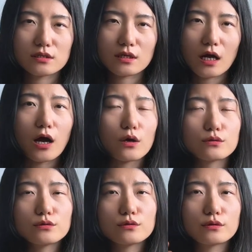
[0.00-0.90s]
考
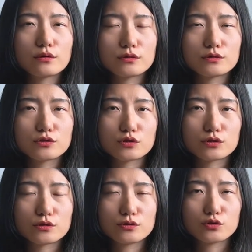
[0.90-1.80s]
虑
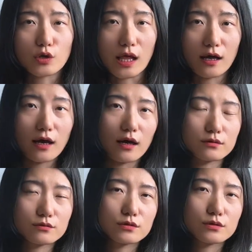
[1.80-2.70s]
转
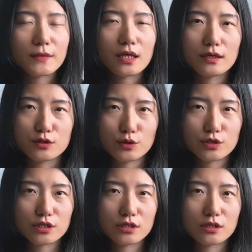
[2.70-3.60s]
行，也就
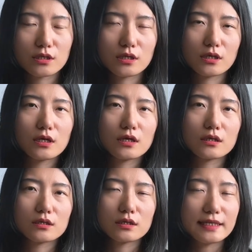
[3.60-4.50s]
是
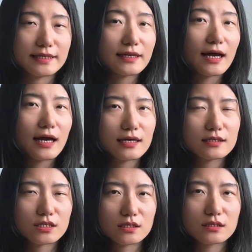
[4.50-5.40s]
离开
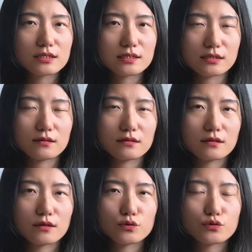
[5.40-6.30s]
设计
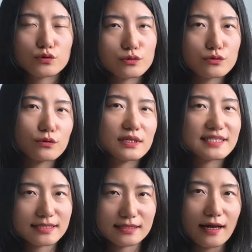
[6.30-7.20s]
去做
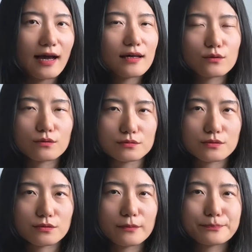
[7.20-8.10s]
其他的工
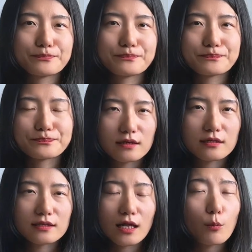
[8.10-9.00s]
作。
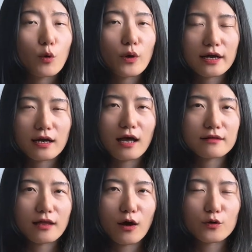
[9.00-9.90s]
那么我也看
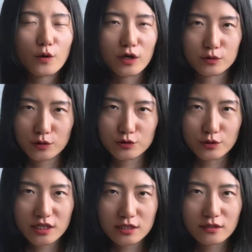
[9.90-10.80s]
到有很多
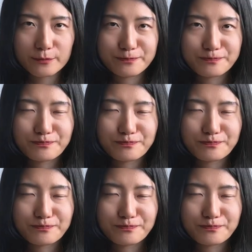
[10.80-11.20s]
学生，